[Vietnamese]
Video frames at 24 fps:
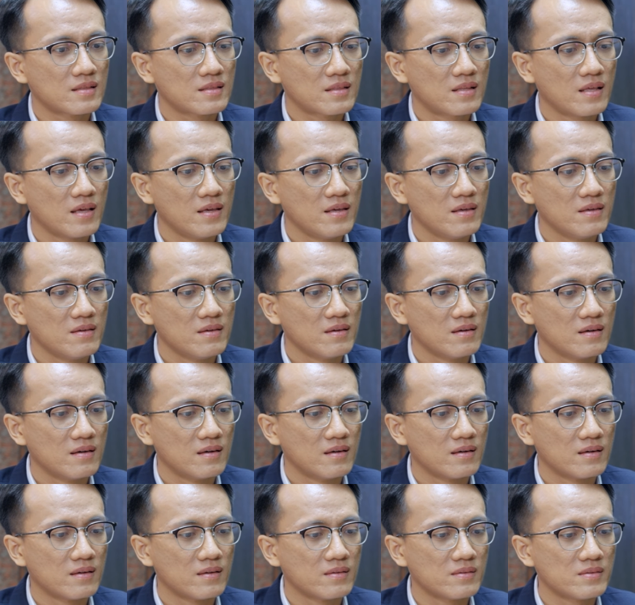Thì
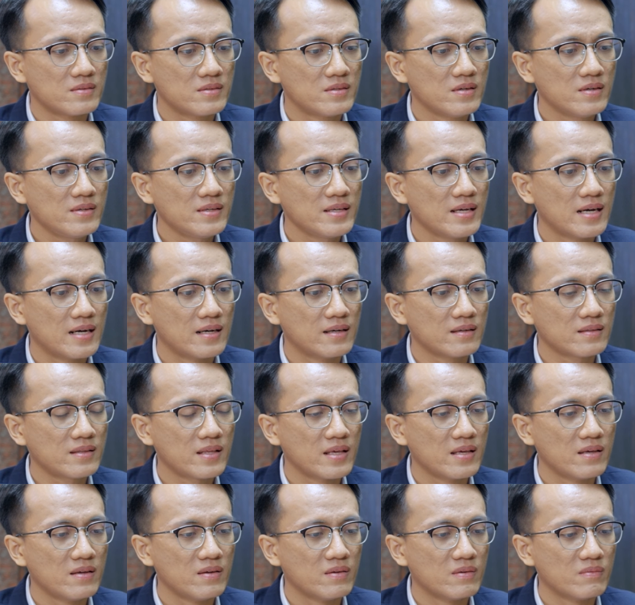uh, trước giờ
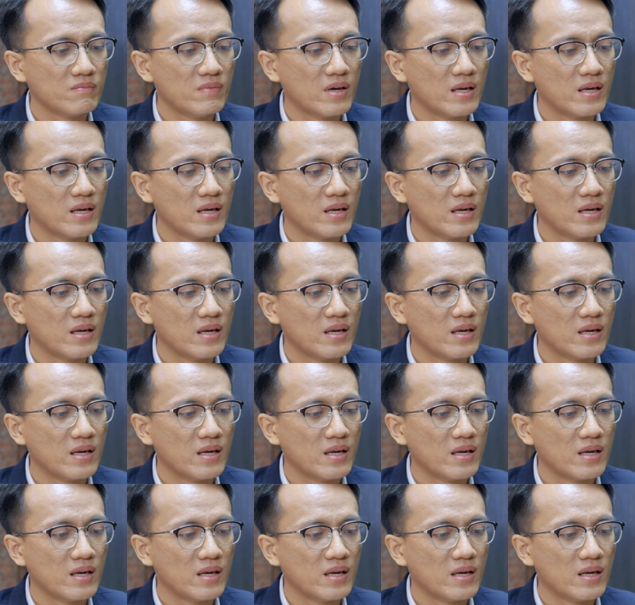thì